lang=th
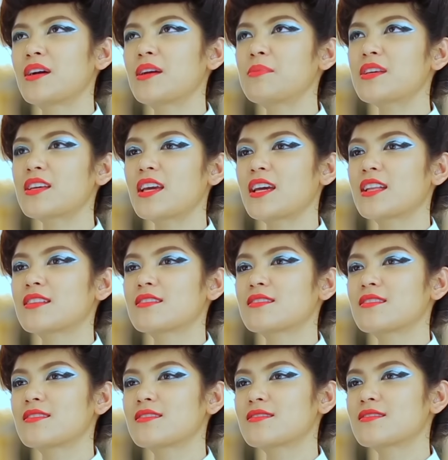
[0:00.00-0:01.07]
ทำให้พี่เกด
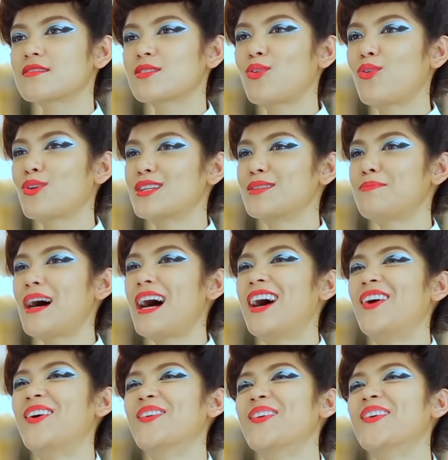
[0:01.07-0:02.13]
โกรธหรือเป
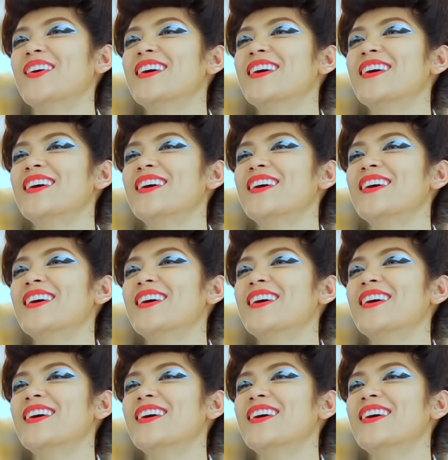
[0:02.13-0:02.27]
ล่า